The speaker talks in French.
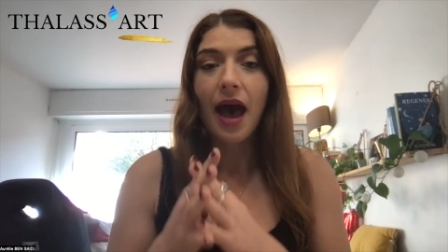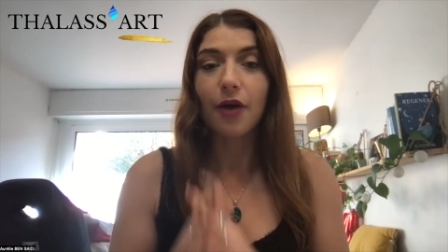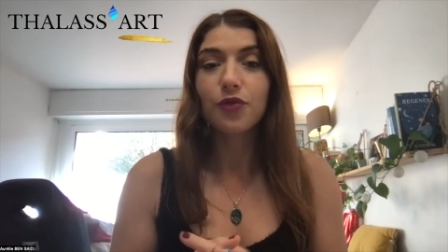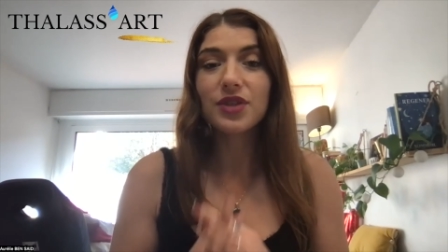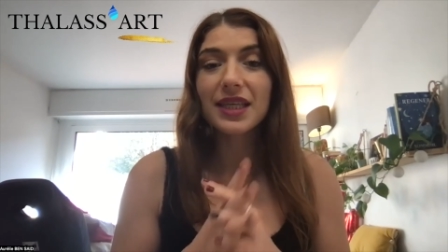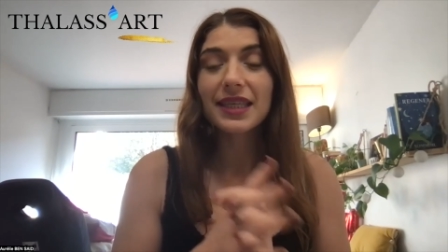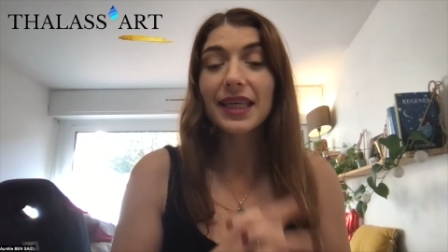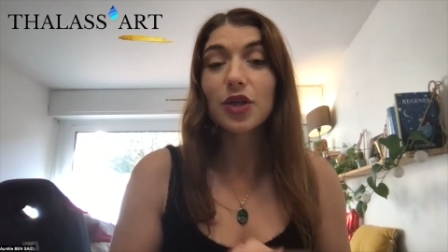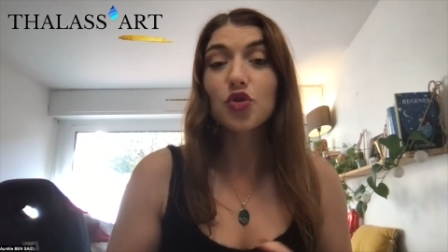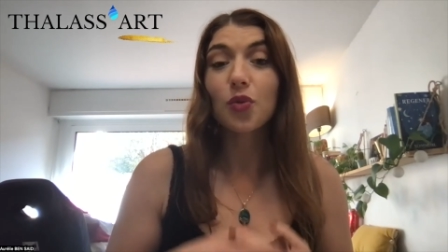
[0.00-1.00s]
à vous
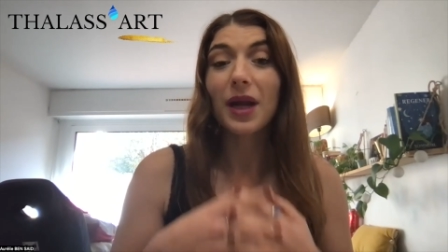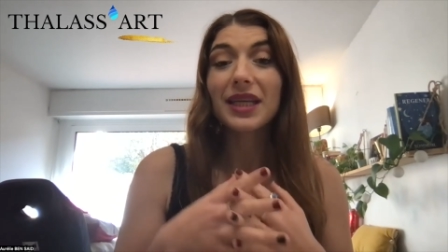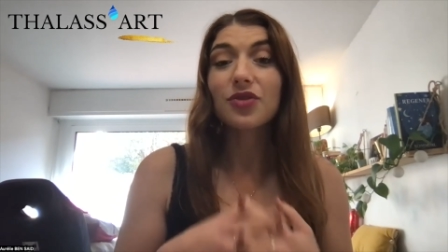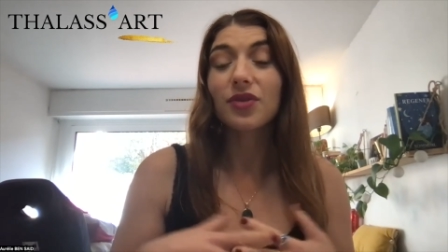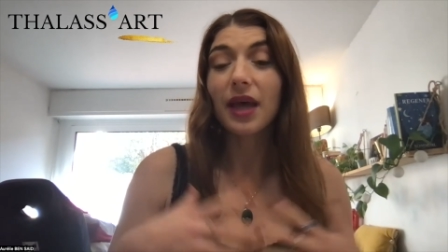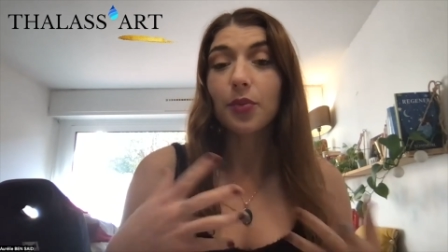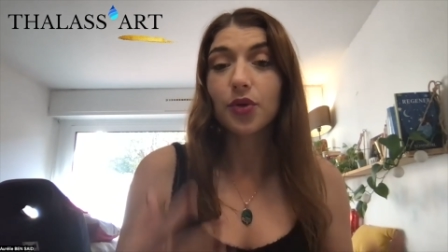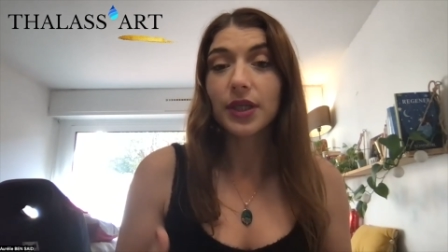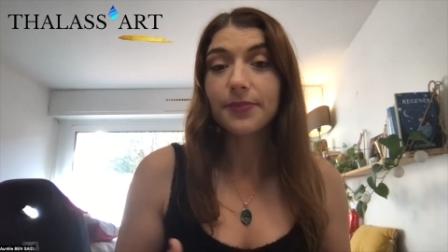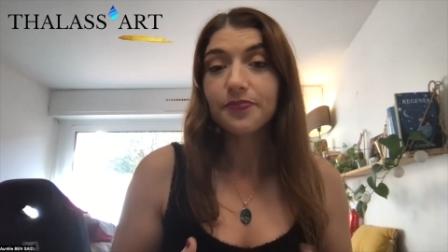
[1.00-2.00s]
inscrire sur ma liste
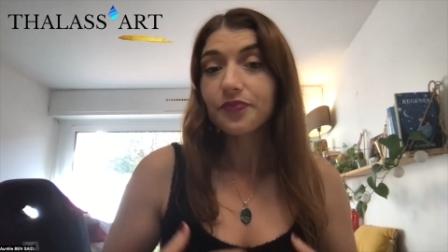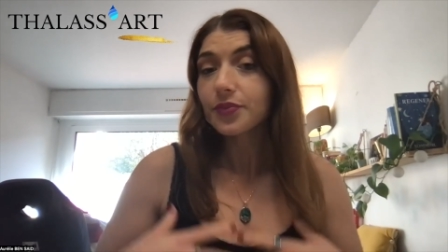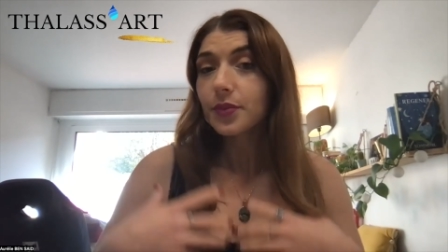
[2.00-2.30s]
d'abonnés